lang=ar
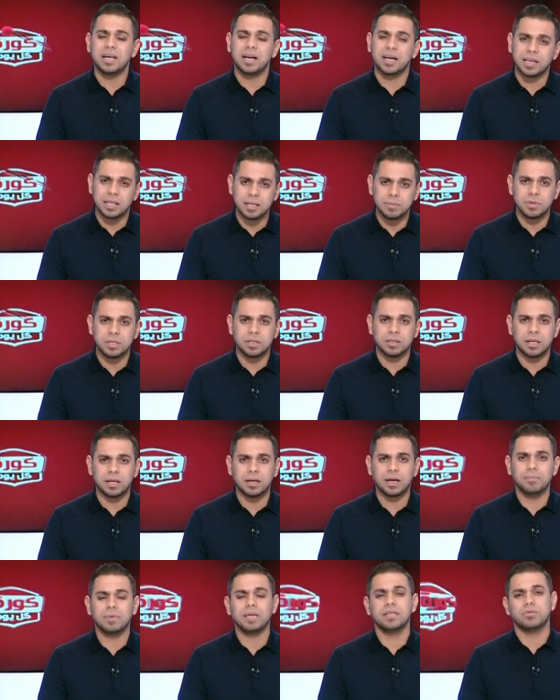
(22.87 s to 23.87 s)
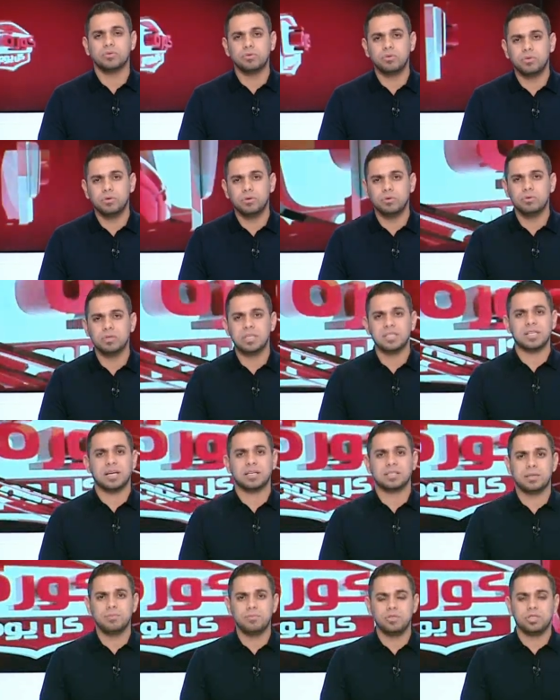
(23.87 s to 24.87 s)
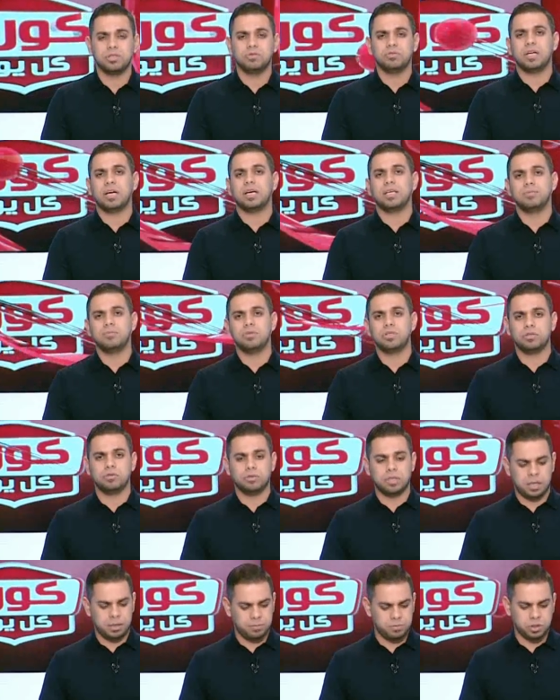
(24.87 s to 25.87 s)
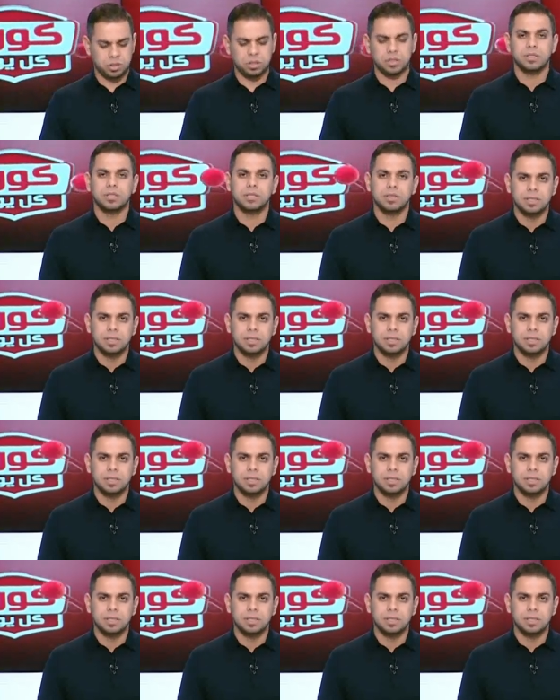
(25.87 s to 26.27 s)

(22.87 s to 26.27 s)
لي يا كريم انت عمال تقول والناس هتمشي وده يمشي وده يمشي